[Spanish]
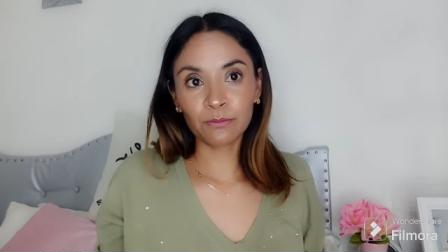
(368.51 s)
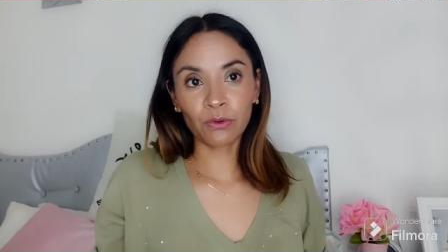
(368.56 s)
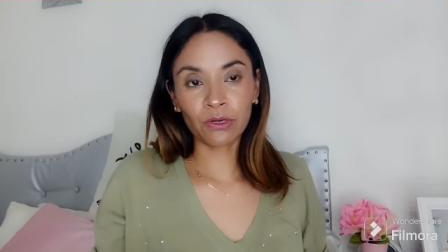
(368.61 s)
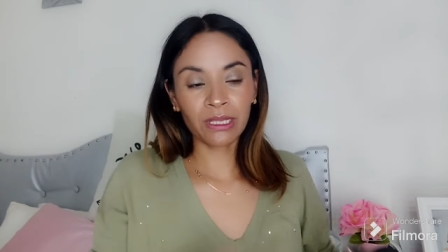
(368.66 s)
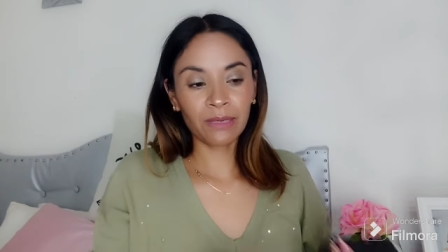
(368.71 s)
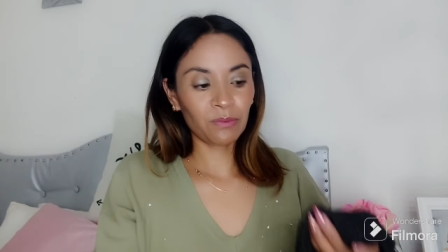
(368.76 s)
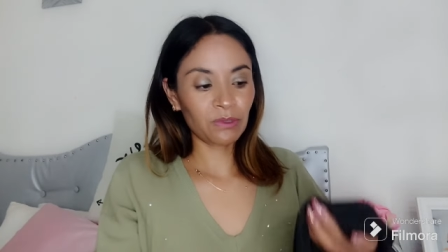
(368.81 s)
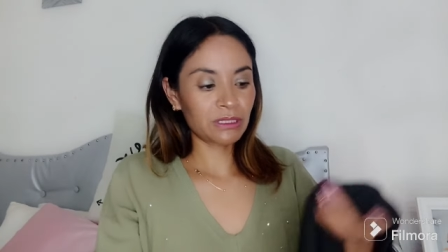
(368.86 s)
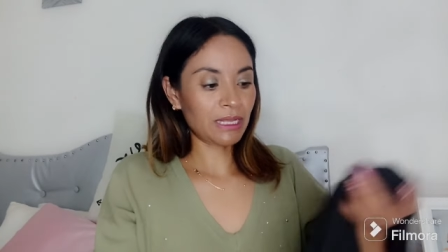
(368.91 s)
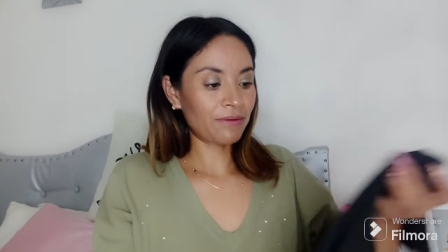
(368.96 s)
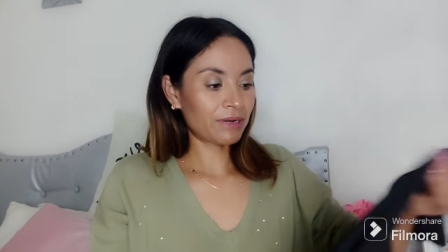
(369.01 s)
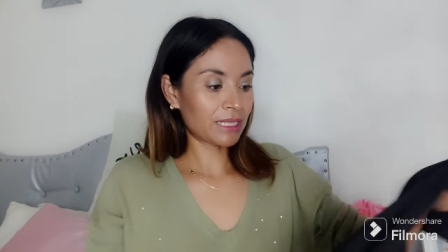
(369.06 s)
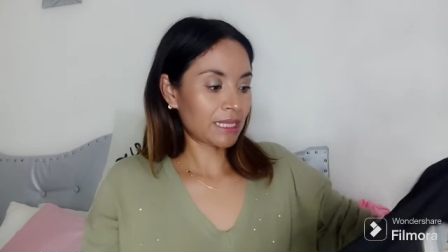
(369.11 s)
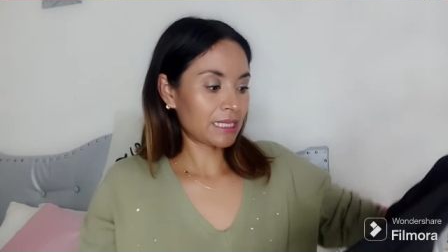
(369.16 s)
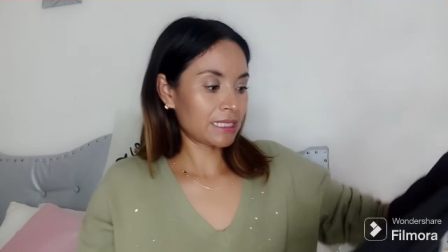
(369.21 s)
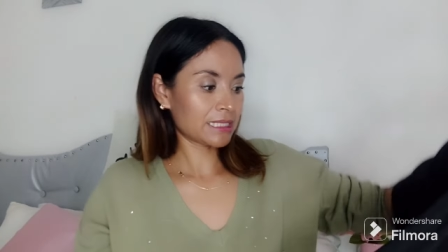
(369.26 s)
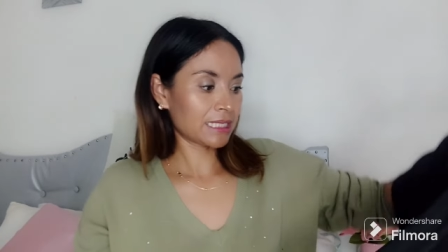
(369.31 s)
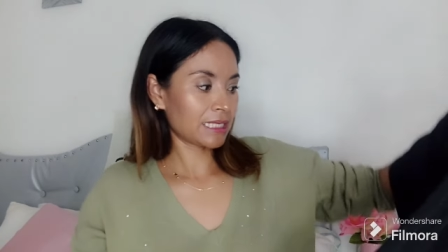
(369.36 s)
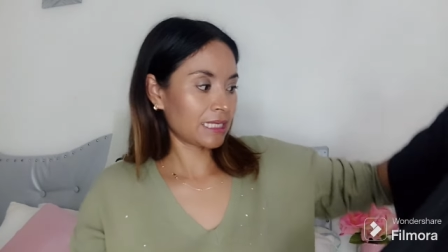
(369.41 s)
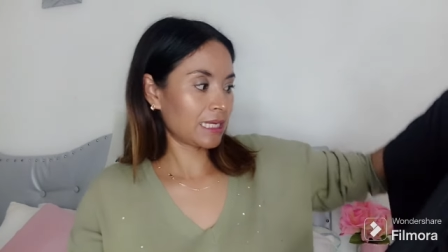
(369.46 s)
porque pues la verdad
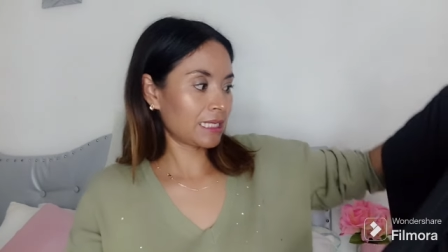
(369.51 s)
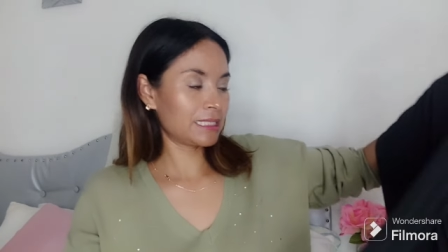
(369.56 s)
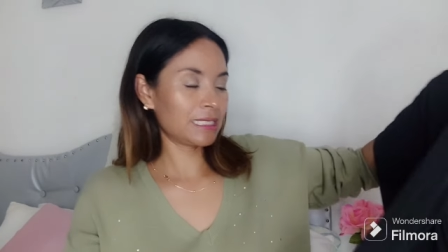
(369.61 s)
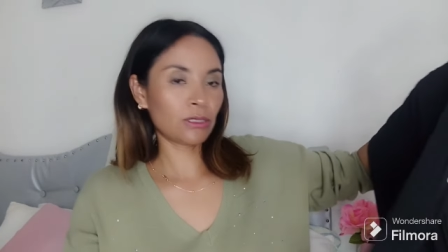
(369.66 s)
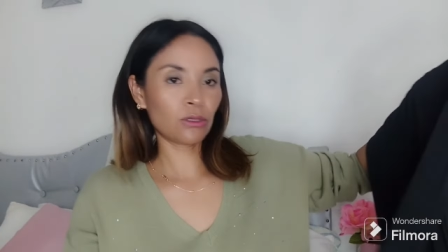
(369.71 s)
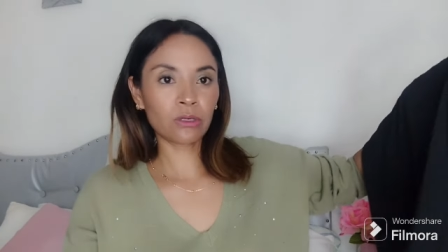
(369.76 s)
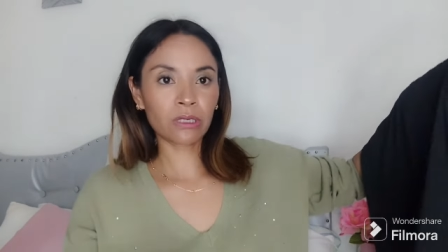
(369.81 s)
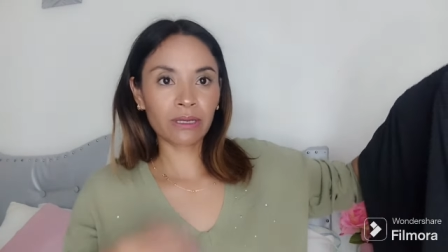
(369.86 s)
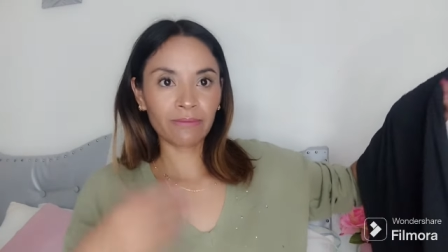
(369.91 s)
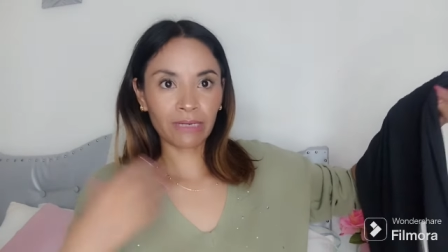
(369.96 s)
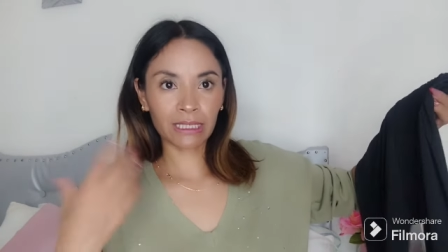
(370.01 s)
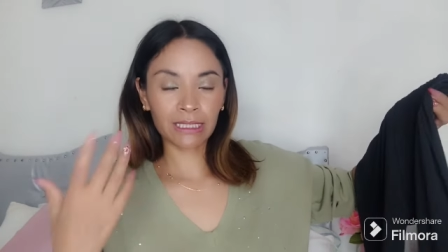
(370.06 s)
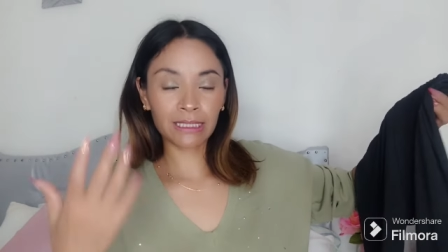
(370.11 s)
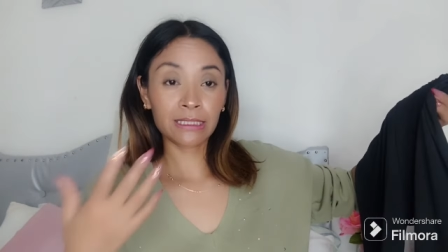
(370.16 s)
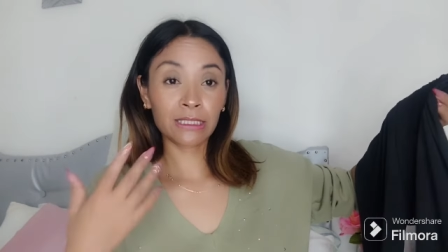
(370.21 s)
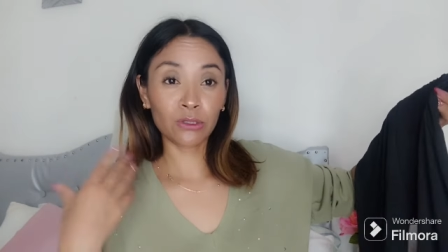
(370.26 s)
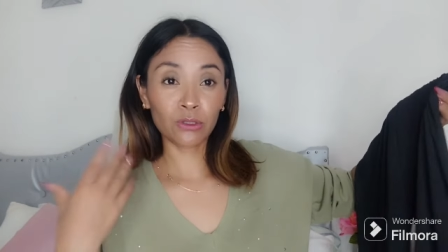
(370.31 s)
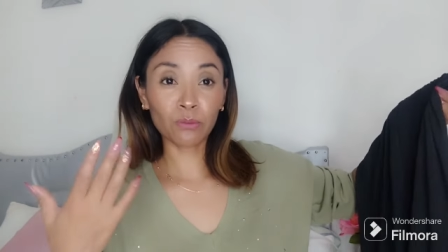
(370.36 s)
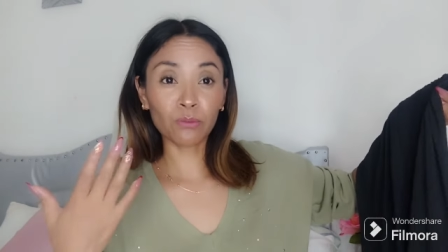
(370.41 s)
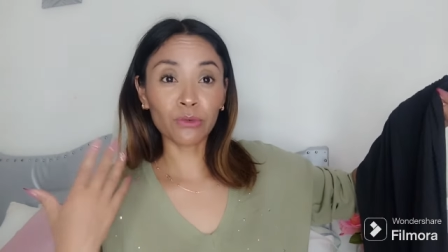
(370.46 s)
es que siento que va
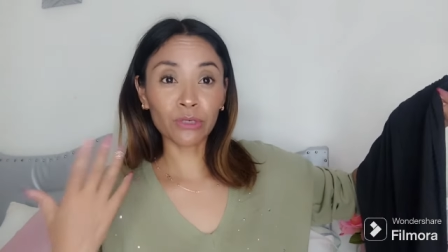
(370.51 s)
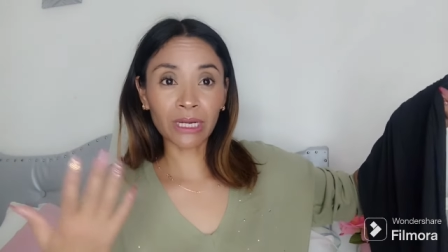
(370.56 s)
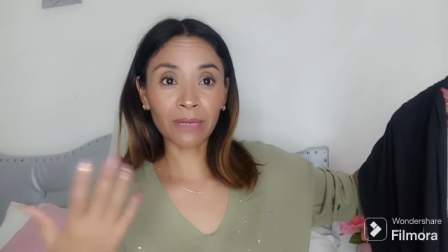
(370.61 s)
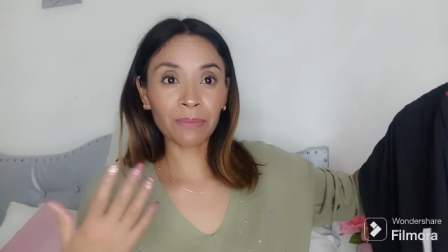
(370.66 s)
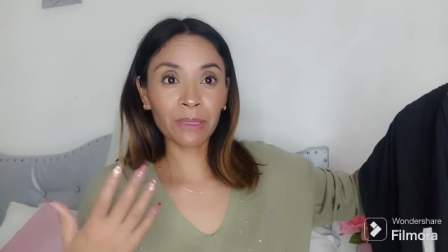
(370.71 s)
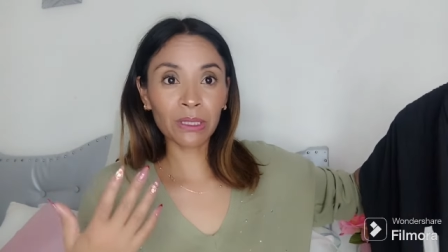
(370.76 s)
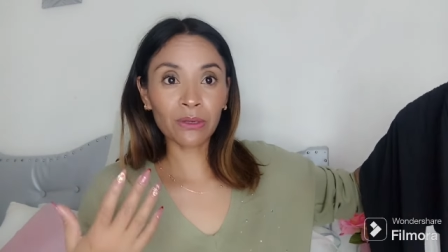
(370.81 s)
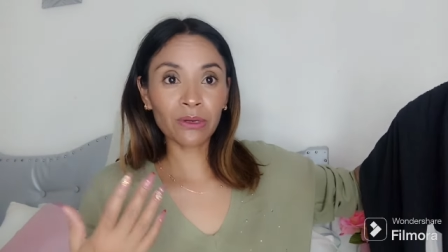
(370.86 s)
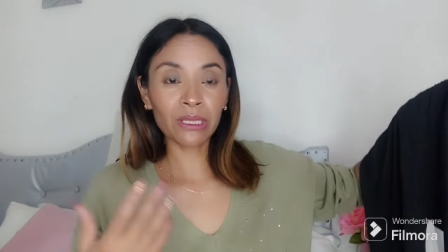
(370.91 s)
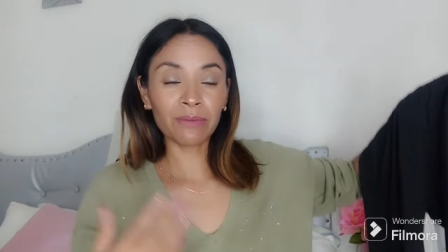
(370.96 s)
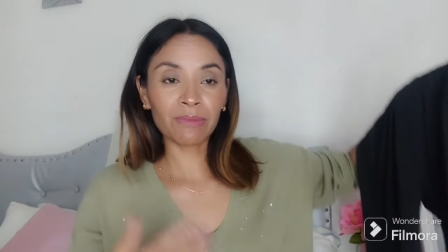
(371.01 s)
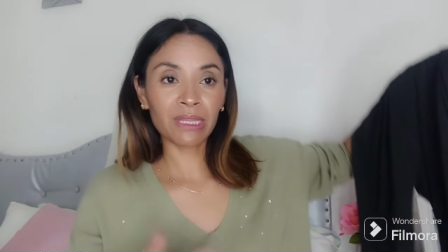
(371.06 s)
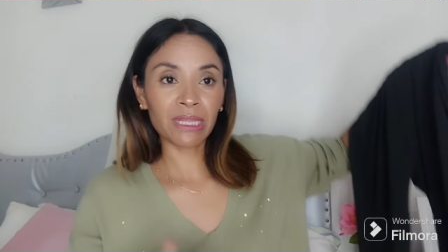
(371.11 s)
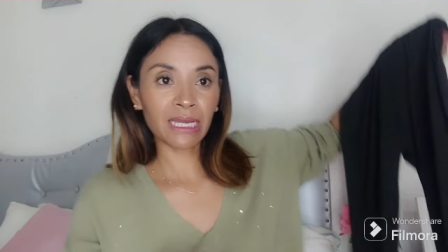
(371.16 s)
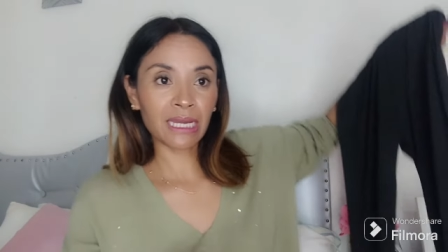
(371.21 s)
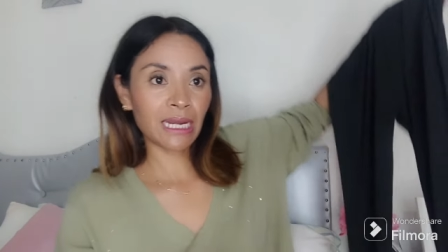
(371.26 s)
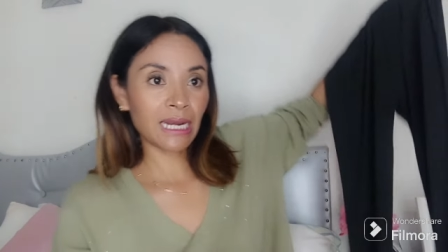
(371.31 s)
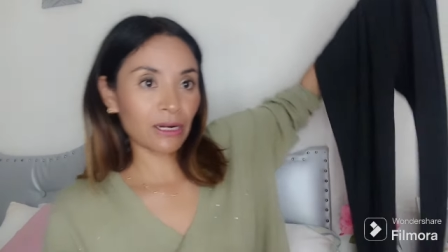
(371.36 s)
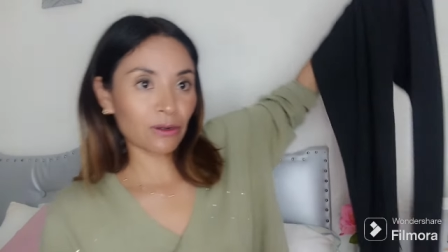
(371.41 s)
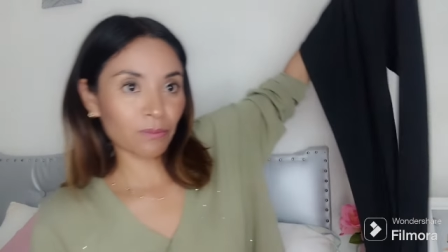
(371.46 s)
creciendo muy rápido y me
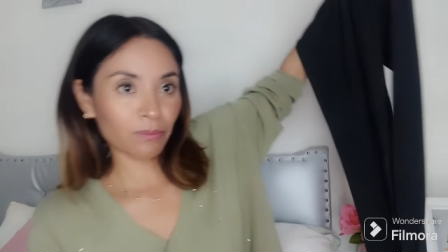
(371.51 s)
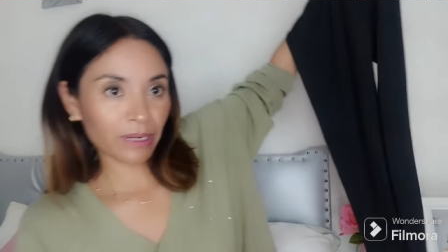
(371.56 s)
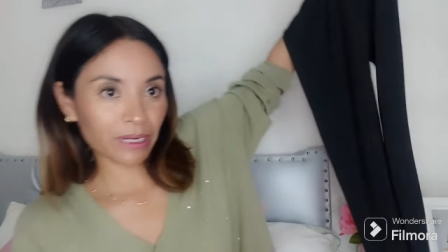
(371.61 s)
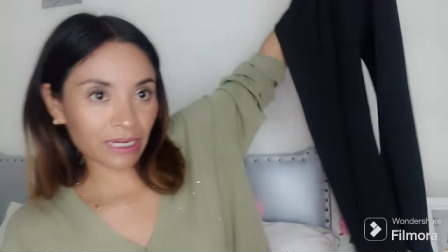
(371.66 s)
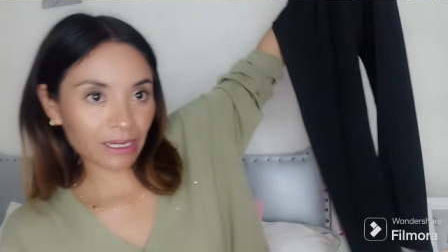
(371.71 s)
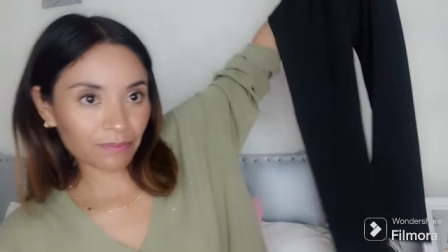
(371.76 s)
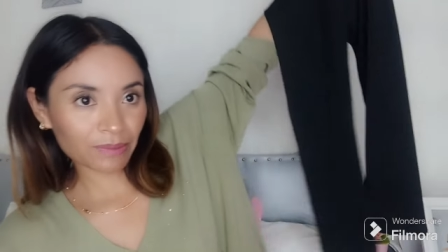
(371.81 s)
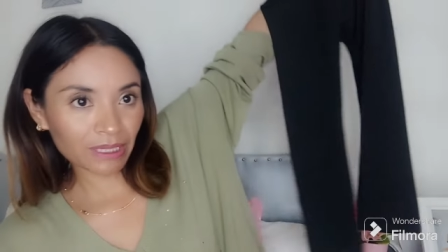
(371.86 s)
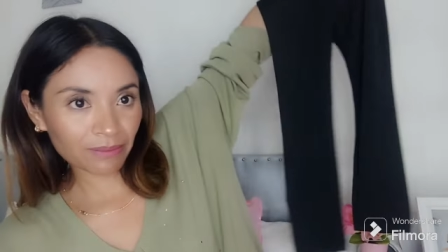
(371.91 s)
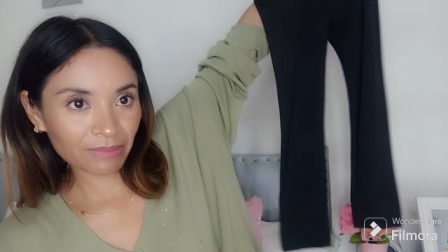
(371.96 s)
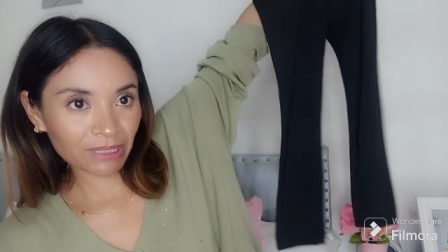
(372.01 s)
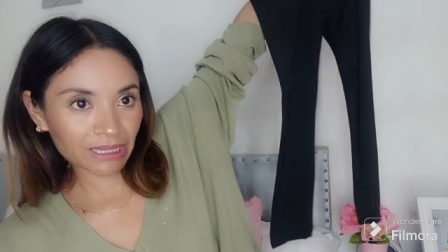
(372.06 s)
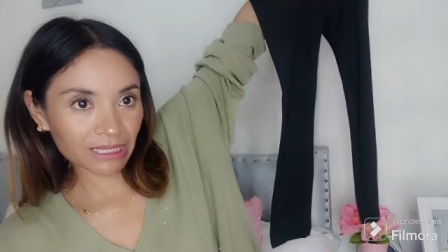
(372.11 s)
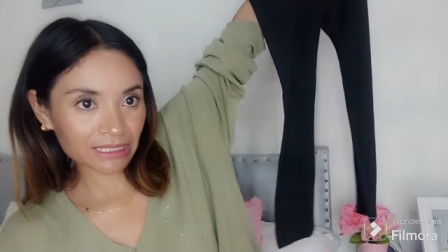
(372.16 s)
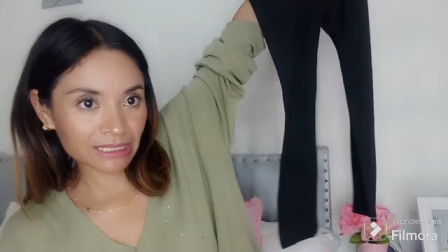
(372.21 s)
deja la ropa rápidamente,